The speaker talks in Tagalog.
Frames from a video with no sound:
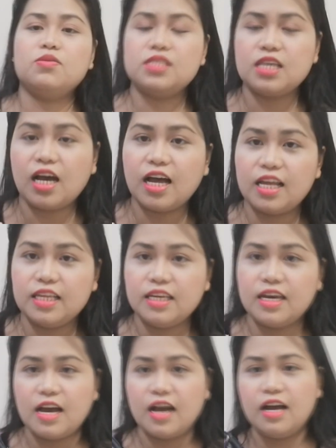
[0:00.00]
ko sa
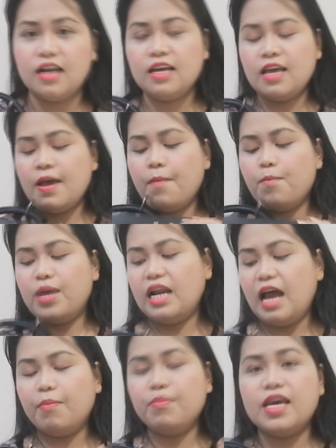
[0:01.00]
kanya,
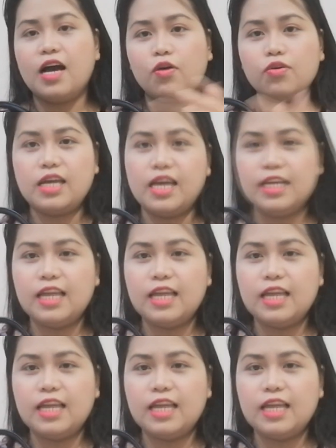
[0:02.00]
marami ako na